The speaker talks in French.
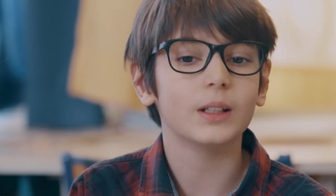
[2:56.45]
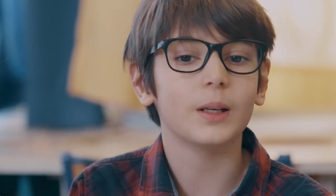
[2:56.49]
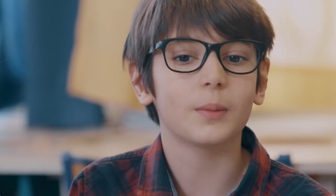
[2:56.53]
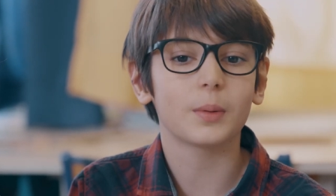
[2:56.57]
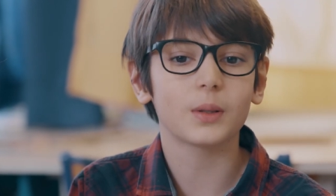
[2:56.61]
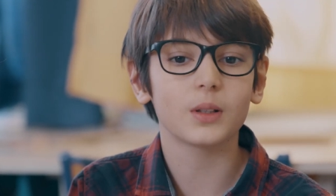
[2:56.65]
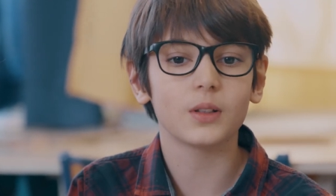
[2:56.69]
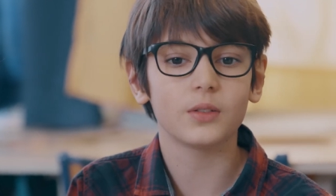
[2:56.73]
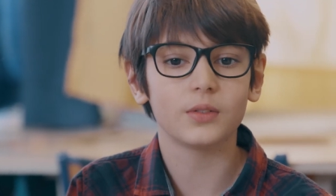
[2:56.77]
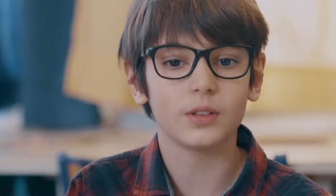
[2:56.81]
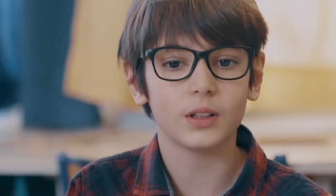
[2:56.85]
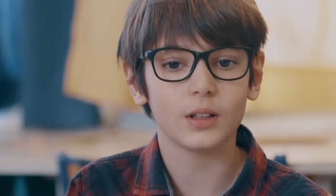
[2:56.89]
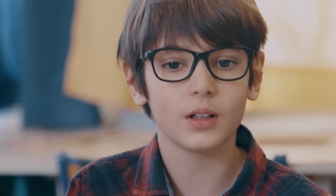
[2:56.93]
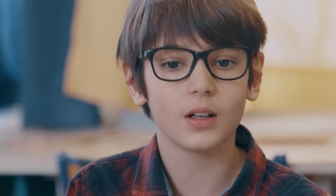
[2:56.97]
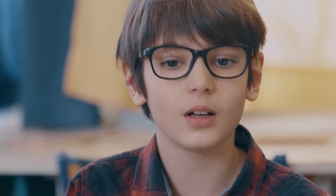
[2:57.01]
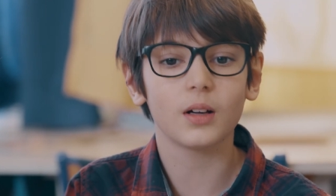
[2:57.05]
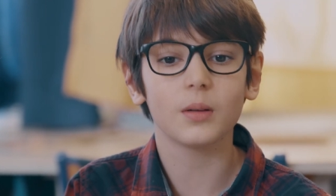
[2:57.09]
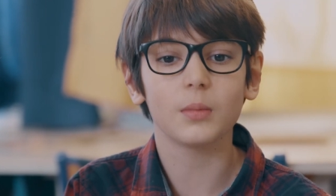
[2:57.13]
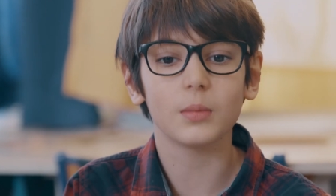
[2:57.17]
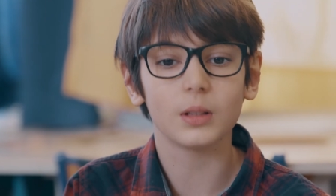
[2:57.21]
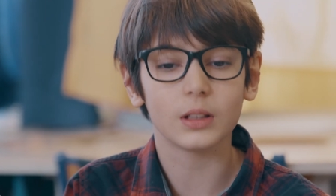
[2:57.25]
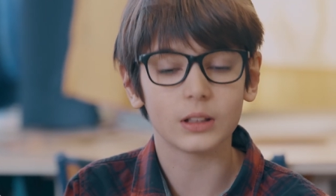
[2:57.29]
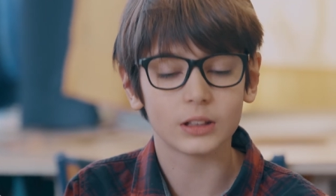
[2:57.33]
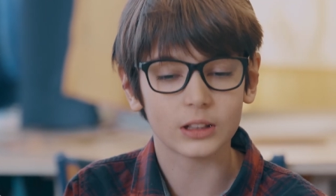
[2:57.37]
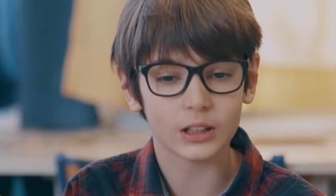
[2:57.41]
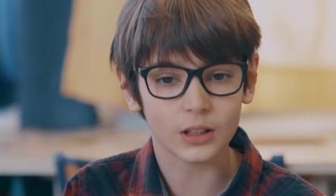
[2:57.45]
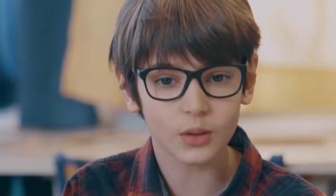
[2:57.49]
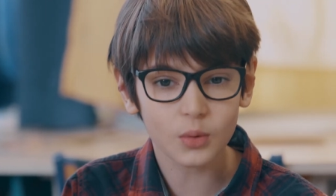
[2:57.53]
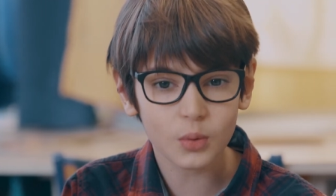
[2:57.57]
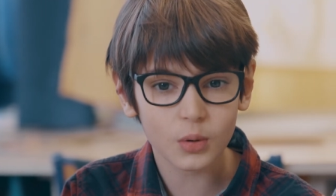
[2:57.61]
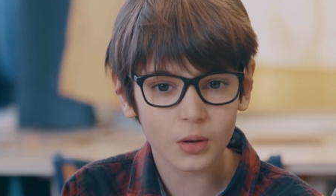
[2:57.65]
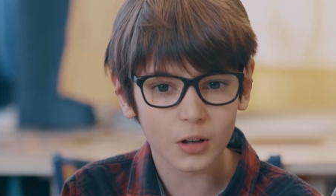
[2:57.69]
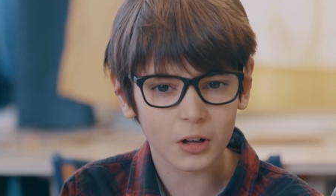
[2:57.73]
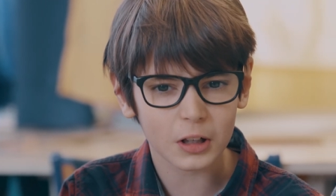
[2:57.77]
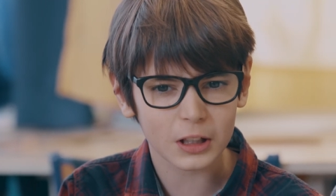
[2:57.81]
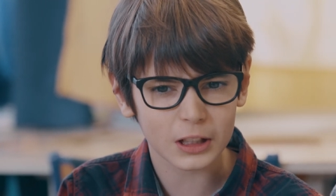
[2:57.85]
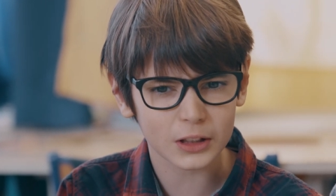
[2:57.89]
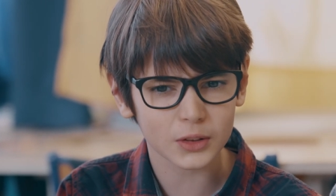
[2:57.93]
Après, ah, mais c'est
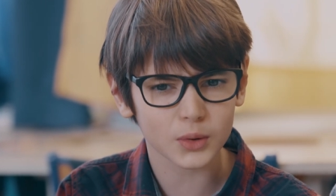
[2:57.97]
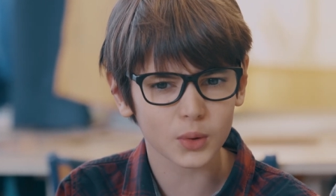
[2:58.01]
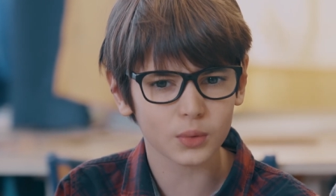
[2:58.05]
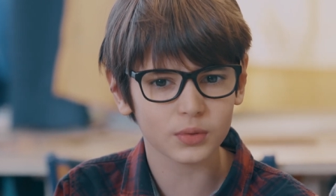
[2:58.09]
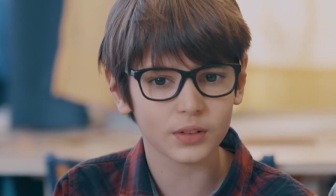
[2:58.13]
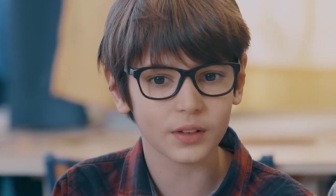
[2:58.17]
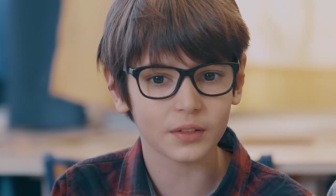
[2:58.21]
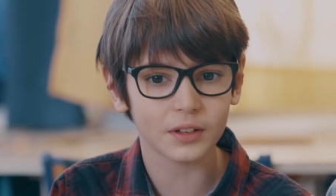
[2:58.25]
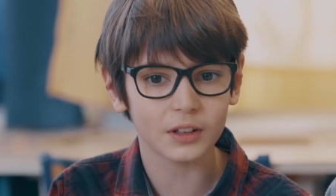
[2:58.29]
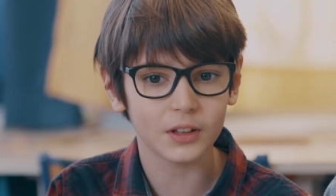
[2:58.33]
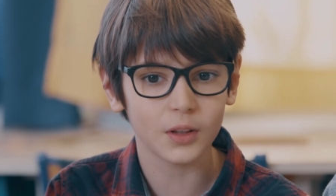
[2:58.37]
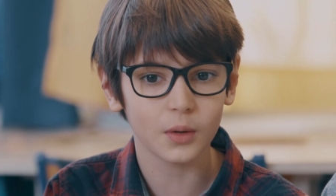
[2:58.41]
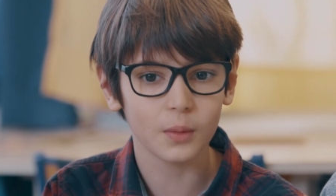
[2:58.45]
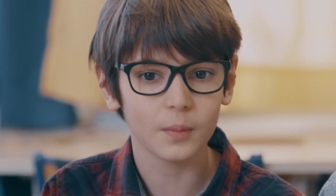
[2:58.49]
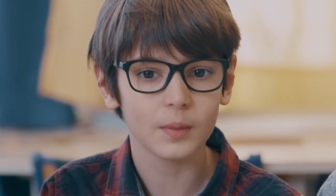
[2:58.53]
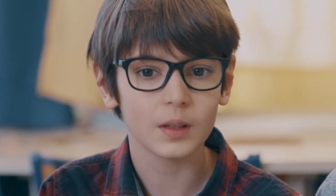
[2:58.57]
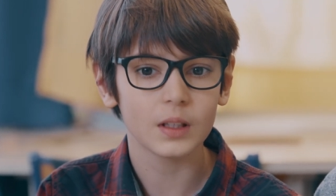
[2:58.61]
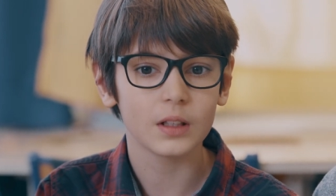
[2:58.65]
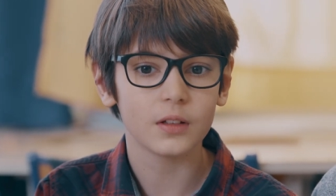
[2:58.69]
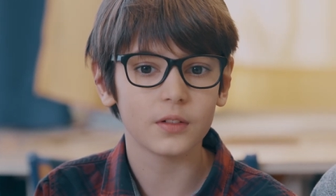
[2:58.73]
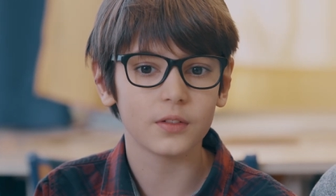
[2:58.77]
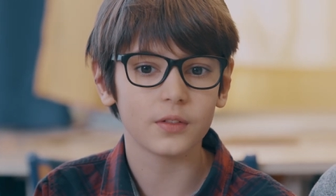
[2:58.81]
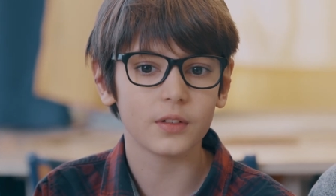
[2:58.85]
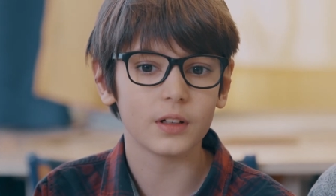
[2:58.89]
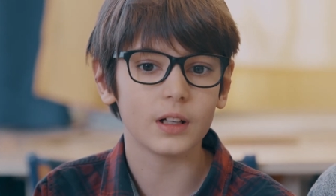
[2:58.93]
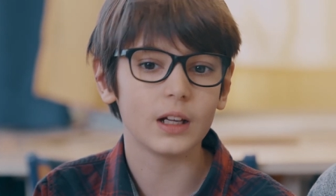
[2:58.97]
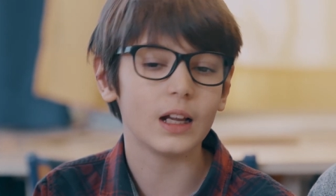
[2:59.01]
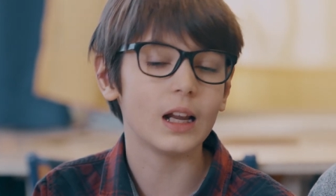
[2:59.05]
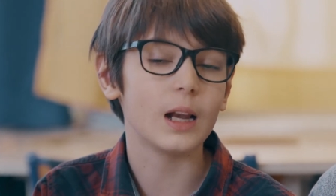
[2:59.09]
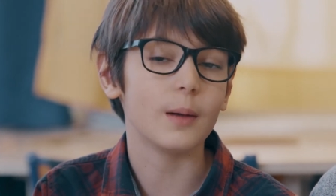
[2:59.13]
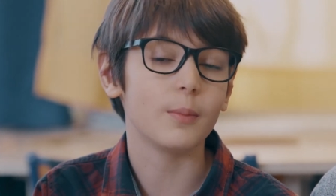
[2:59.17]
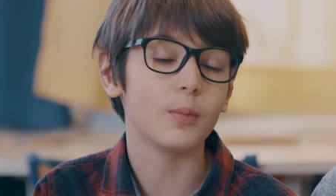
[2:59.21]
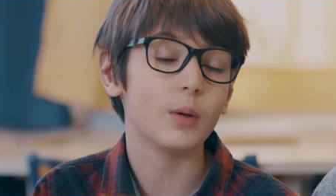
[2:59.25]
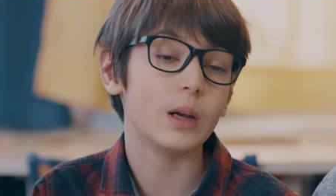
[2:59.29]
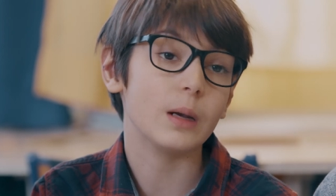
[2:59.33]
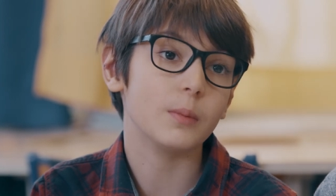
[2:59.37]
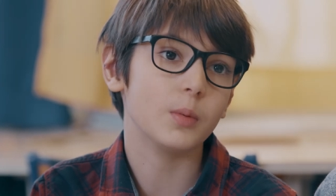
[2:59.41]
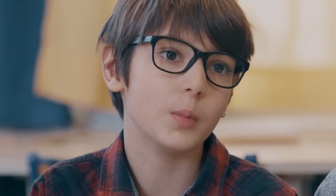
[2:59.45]
lourd, qu'est-ce que vous avez dedans elle,
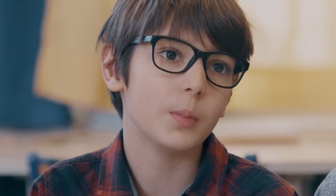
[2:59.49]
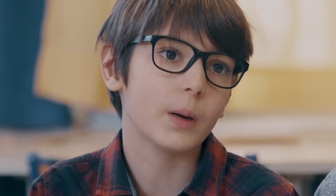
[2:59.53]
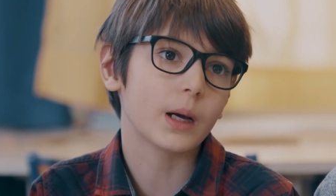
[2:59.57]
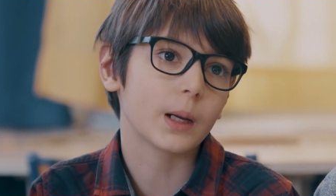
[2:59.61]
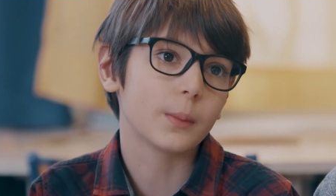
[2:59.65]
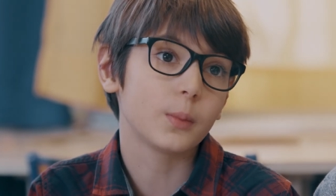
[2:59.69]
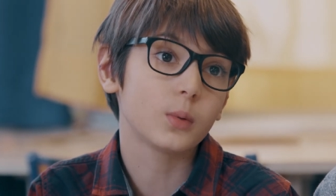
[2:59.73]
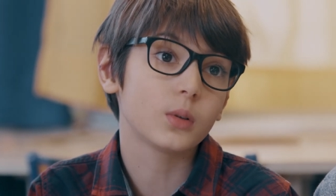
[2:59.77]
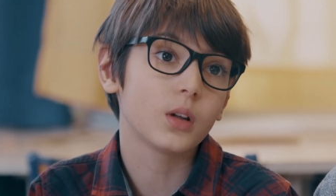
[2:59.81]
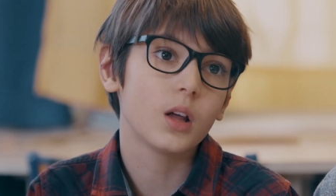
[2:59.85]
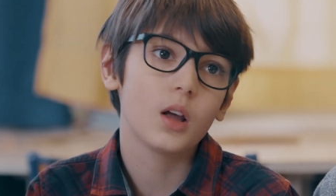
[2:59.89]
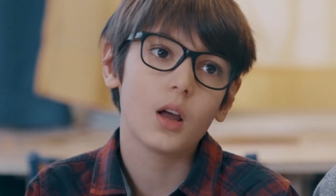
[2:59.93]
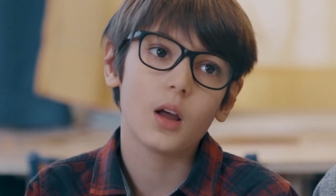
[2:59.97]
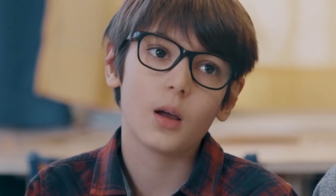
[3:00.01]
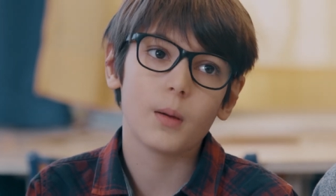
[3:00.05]
ne peut pas répondre.